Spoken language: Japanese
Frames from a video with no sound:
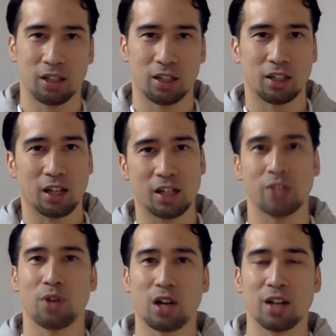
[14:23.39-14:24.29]
えー、かな
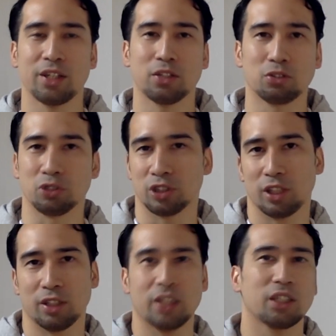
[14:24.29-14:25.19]
り分かりにくくして
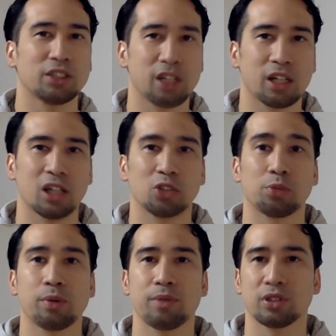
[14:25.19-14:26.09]
できたんじゃないかなと
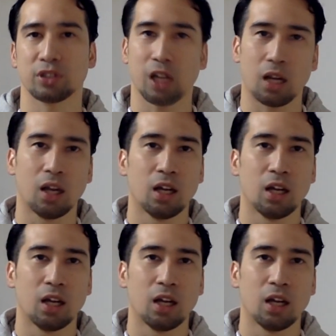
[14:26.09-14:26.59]
思いますが、